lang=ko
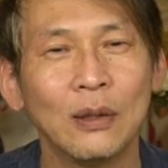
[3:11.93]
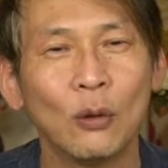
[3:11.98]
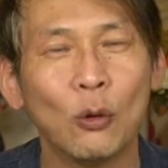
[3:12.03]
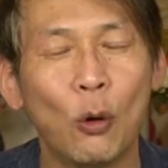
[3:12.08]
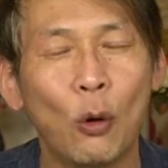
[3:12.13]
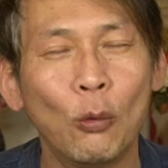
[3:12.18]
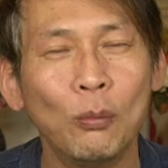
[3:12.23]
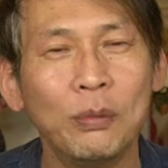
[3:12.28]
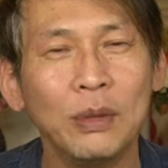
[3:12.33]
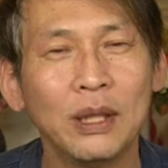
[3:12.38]

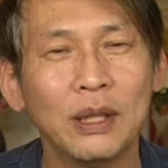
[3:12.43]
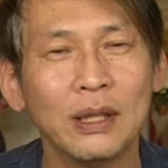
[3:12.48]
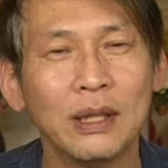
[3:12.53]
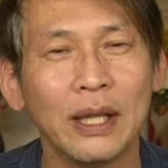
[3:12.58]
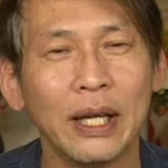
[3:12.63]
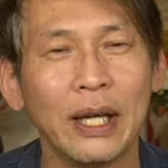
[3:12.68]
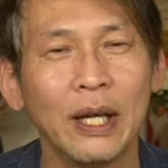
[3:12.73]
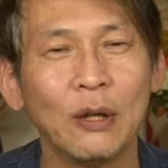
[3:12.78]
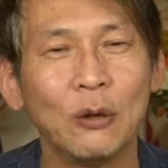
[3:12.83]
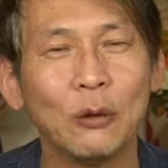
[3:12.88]

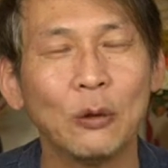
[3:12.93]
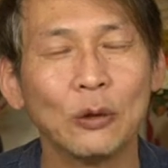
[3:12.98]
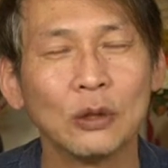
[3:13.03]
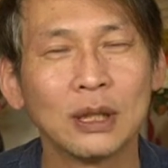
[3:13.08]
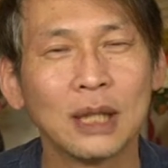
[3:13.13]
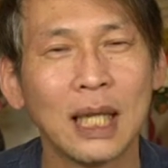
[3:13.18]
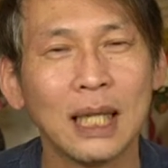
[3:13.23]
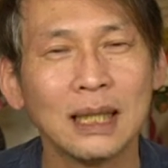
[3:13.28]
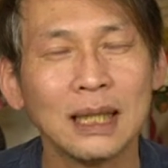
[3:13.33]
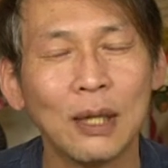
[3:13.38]
고민을 해오고
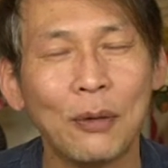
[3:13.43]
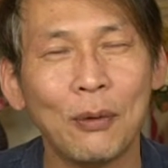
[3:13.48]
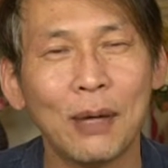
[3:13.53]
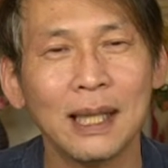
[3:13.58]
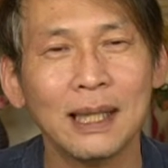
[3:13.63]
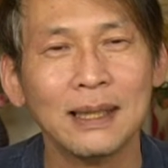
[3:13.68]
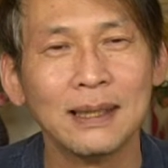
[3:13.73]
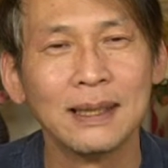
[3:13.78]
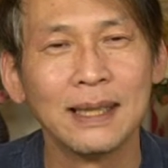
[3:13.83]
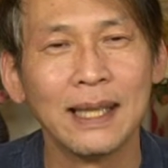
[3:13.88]

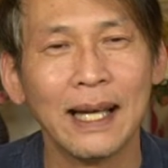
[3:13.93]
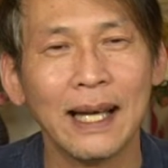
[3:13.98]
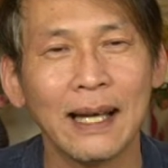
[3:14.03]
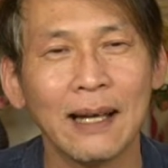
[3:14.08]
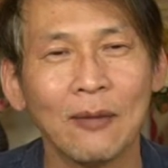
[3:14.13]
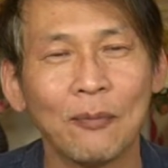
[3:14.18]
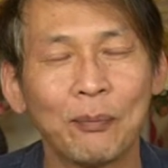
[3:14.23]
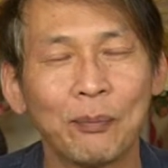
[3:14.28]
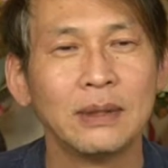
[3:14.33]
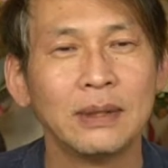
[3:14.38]

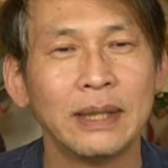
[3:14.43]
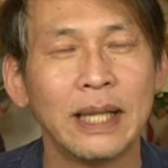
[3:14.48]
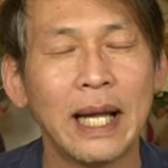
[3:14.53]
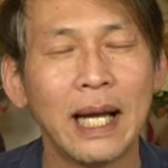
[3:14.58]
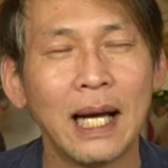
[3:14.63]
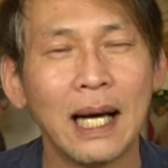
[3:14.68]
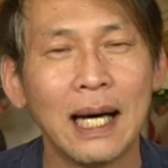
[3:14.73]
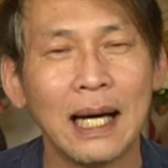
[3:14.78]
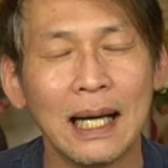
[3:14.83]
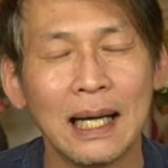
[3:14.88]
찾아왔는데,
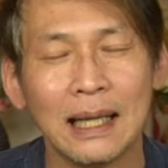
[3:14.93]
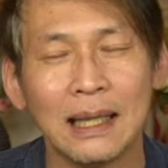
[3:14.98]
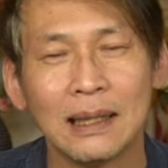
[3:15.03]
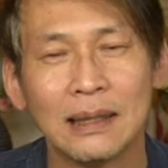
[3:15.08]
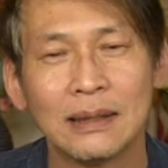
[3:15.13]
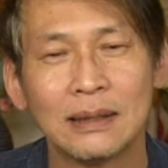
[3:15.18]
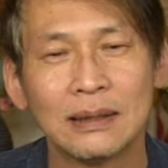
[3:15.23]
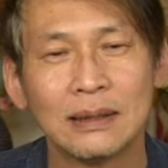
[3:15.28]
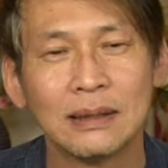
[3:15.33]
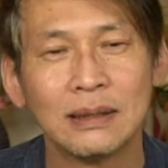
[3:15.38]
내가
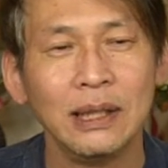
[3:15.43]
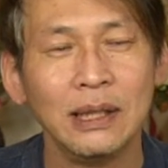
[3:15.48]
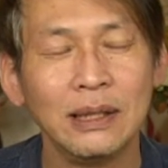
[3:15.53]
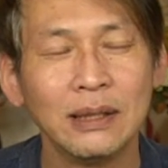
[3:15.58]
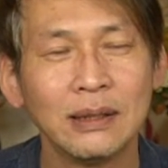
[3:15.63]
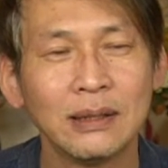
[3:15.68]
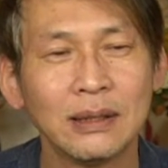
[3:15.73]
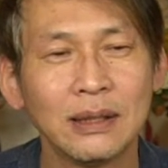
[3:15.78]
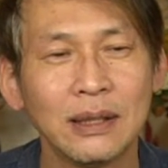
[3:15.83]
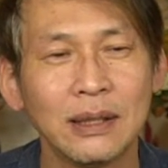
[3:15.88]

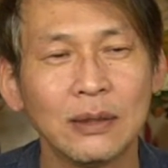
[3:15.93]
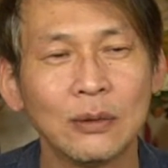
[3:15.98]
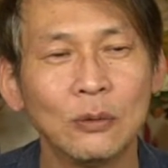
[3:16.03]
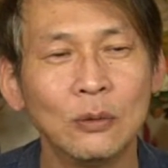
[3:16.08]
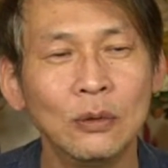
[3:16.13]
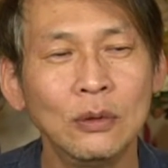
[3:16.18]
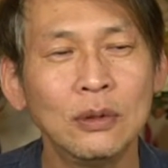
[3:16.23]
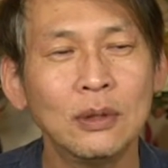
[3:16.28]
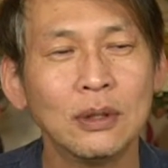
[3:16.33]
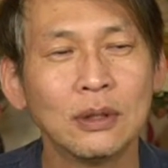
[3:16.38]
이것을
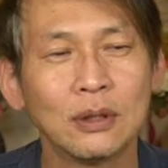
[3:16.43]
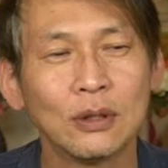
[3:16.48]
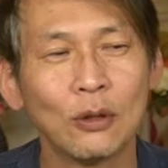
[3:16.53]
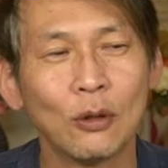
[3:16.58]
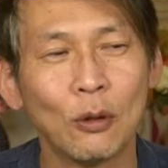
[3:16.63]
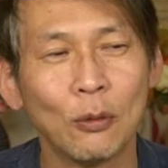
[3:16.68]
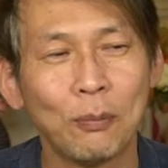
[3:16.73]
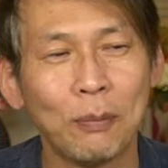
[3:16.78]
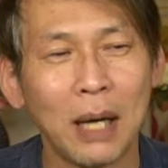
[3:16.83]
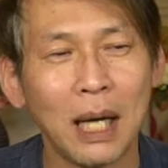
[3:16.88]

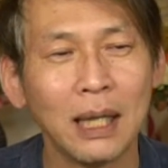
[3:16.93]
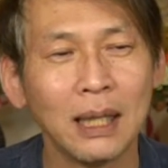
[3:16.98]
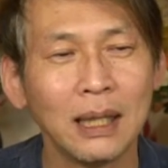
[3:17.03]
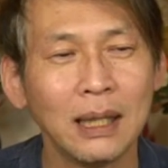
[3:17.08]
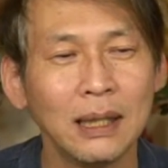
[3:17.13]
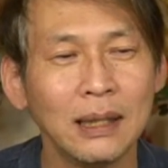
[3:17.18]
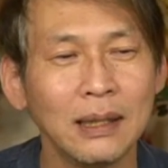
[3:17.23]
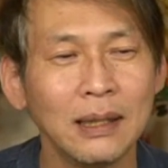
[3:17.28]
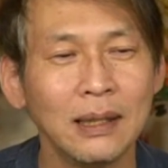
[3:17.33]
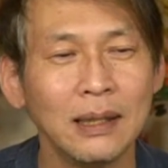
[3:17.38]
궁극적으로
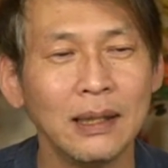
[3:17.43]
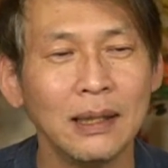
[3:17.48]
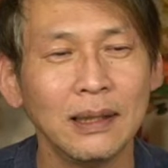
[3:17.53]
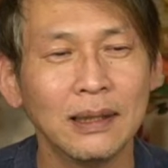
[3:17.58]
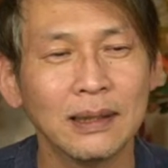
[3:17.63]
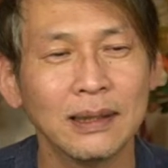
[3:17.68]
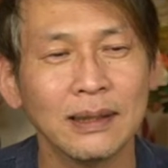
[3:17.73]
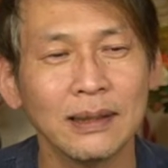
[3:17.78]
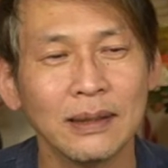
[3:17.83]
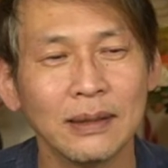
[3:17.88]

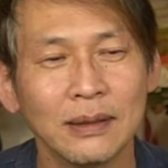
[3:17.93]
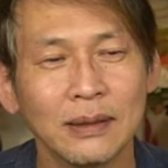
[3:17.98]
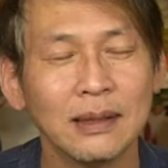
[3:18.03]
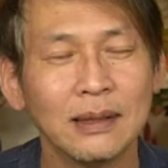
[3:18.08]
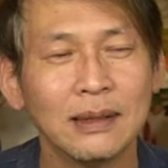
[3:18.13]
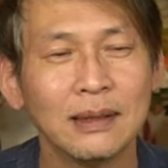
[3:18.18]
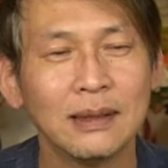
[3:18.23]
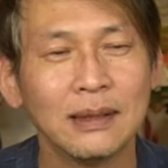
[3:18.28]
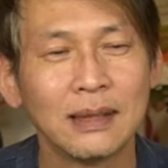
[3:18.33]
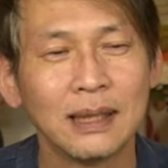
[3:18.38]
밝히는
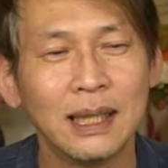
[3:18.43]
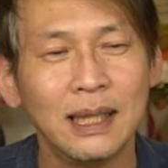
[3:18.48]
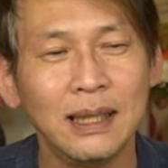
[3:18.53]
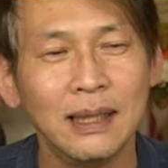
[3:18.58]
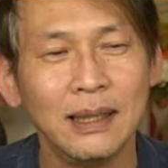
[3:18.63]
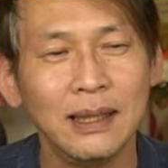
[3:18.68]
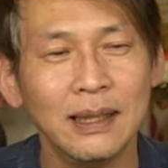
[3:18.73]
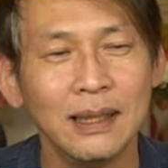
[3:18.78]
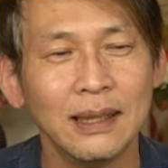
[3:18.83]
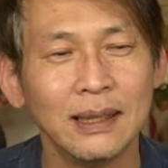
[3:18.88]
그
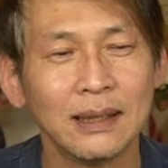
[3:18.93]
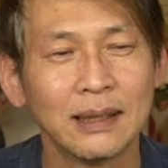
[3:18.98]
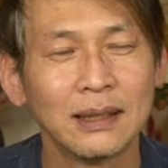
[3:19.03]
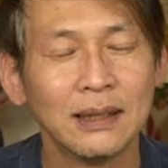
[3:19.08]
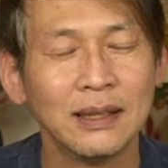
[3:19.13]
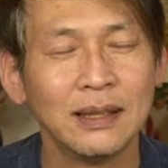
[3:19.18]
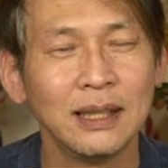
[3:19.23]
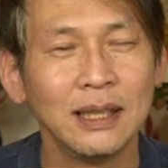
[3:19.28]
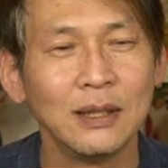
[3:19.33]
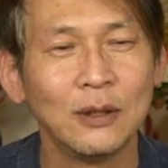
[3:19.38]
길이
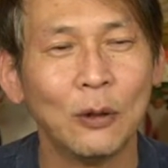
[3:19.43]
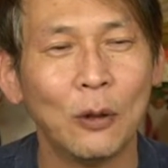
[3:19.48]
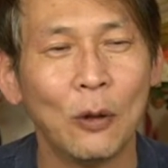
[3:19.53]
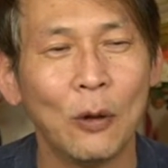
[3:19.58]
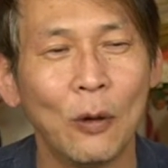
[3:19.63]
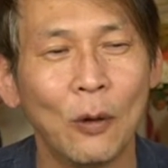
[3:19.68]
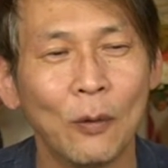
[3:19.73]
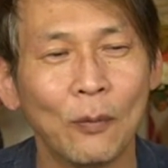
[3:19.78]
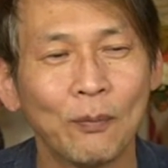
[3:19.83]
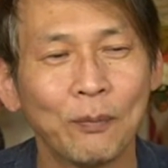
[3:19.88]

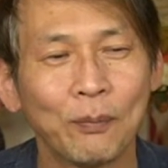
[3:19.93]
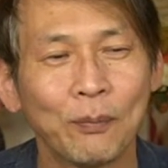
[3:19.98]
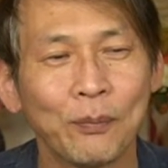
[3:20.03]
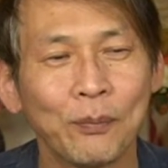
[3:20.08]
선이고,